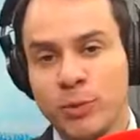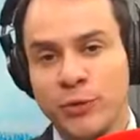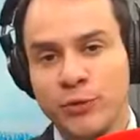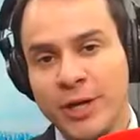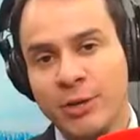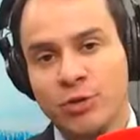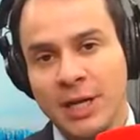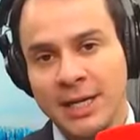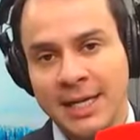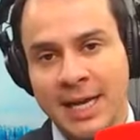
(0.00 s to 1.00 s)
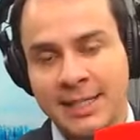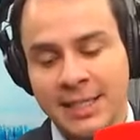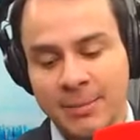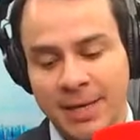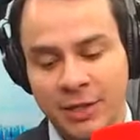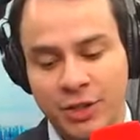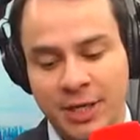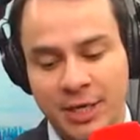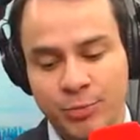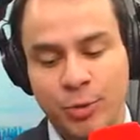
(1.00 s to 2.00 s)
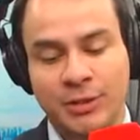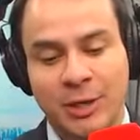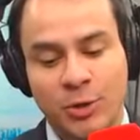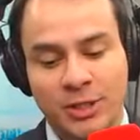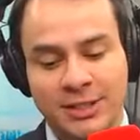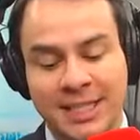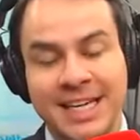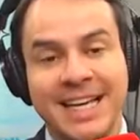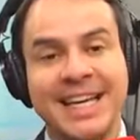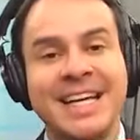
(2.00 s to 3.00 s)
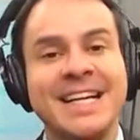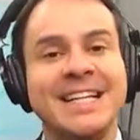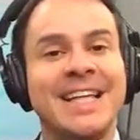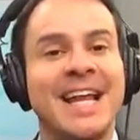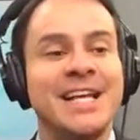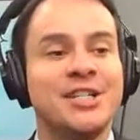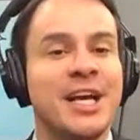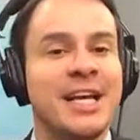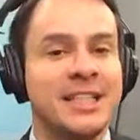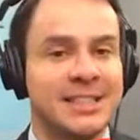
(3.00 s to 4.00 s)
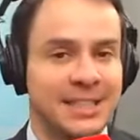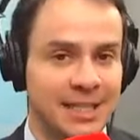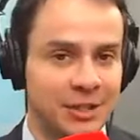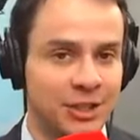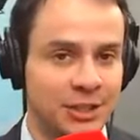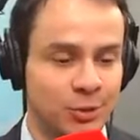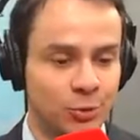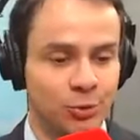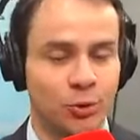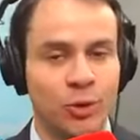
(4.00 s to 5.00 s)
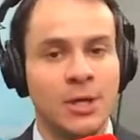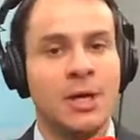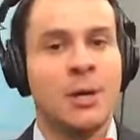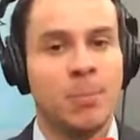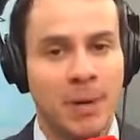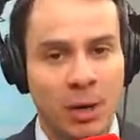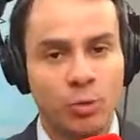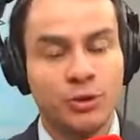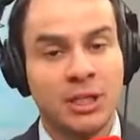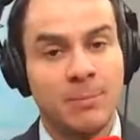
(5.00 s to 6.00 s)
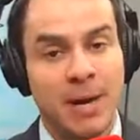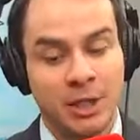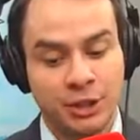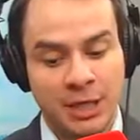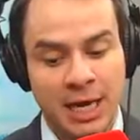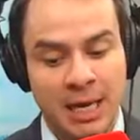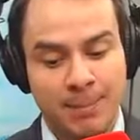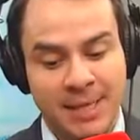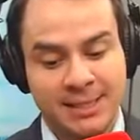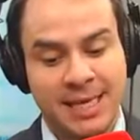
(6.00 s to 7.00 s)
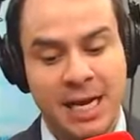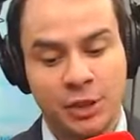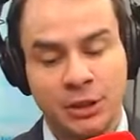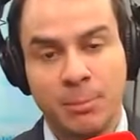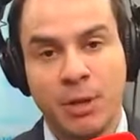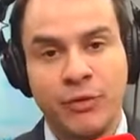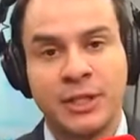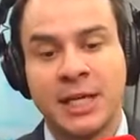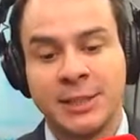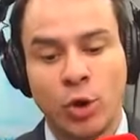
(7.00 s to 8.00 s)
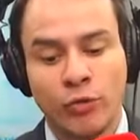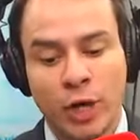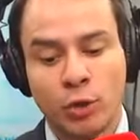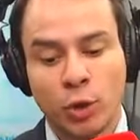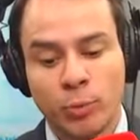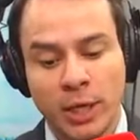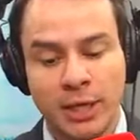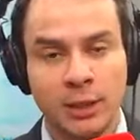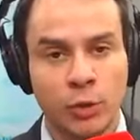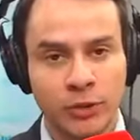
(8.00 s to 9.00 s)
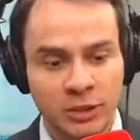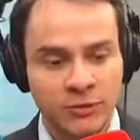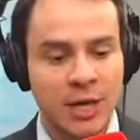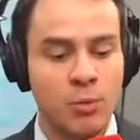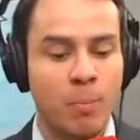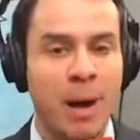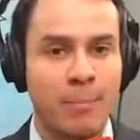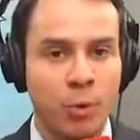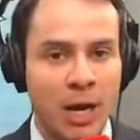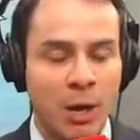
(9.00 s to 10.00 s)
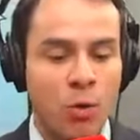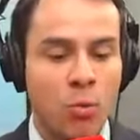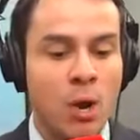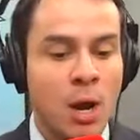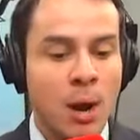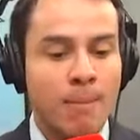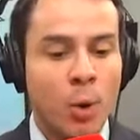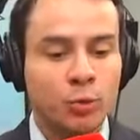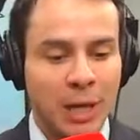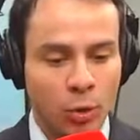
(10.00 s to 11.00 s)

prefeitos ali, a Elizabeth lá de Ponta Grossa, hein? Inteligência, ela disse que usou para conseguir baixar a passagem. Tem prefeito que quer ser governador por aí, talvez valha um papo lá com Ponta